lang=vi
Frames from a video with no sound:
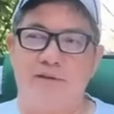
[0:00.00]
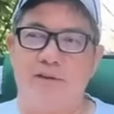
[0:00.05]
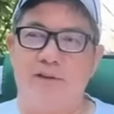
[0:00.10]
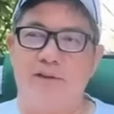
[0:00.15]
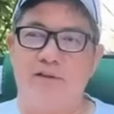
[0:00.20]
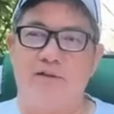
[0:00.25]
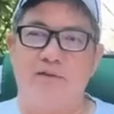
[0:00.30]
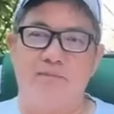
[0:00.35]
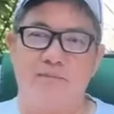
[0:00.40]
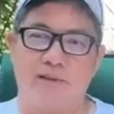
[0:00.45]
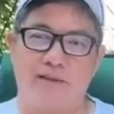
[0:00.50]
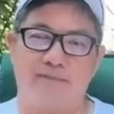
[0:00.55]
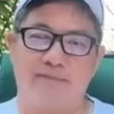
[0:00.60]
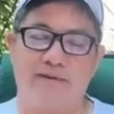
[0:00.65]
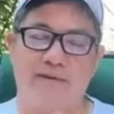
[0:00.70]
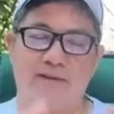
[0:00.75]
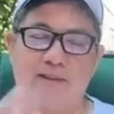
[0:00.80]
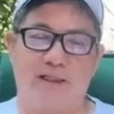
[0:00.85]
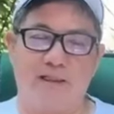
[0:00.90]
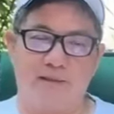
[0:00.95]
đến lúc này
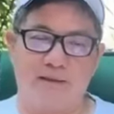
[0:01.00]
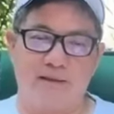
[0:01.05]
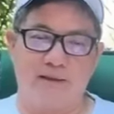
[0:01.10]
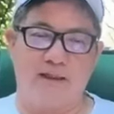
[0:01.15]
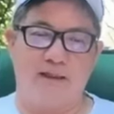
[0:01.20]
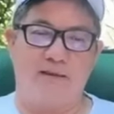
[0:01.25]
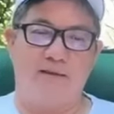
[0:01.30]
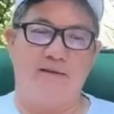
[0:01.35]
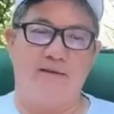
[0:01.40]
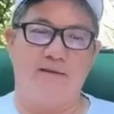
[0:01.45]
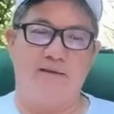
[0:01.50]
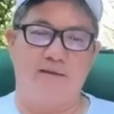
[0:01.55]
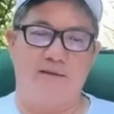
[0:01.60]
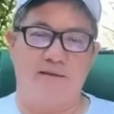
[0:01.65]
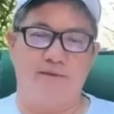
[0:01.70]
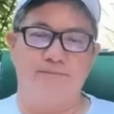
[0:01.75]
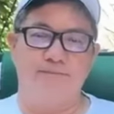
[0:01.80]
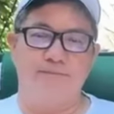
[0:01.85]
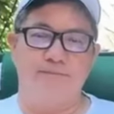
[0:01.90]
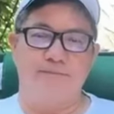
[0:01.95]
phải tách ra lửa
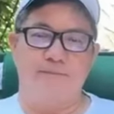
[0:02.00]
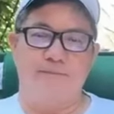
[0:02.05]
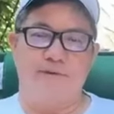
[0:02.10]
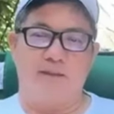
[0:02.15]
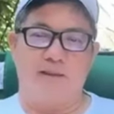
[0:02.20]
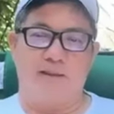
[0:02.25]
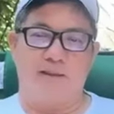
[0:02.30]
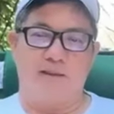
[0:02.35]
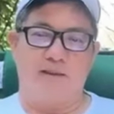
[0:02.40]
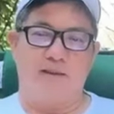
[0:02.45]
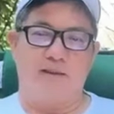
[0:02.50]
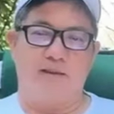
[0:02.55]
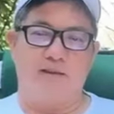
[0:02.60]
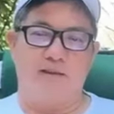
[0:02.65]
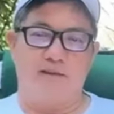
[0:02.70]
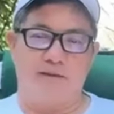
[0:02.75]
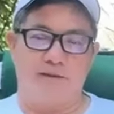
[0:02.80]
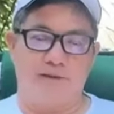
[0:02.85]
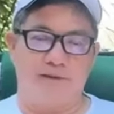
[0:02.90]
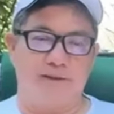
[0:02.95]
à,
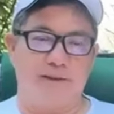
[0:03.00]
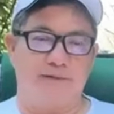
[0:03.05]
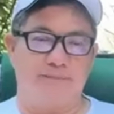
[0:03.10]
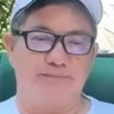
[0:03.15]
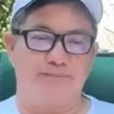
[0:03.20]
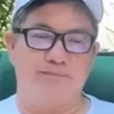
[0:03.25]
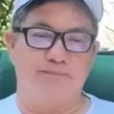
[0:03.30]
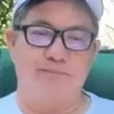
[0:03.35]
lưỡng cực.